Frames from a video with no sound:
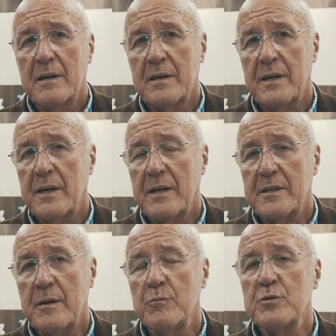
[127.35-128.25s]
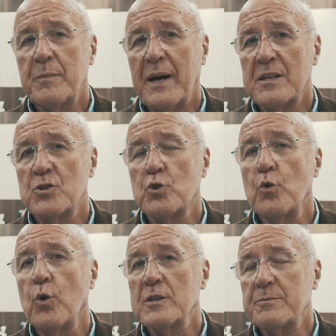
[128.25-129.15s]
Uh, temos mais
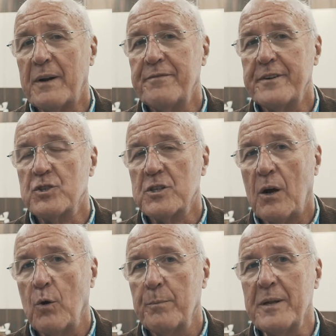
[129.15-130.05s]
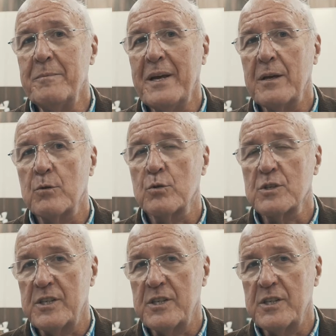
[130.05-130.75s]
duas para fechar o primeiro